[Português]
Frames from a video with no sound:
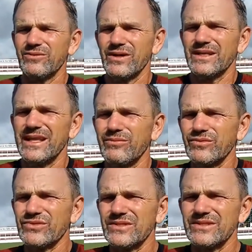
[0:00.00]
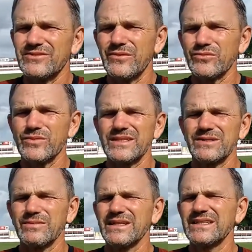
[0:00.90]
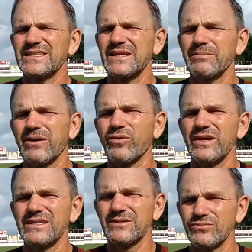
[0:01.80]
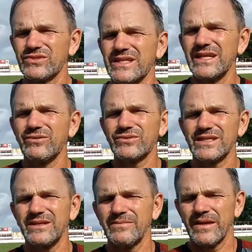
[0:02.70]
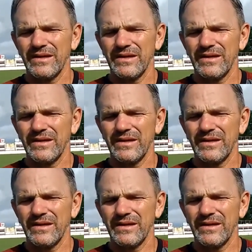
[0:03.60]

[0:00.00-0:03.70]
Agora temos, tivemos uma semana cheia para corrigirmos erros, né?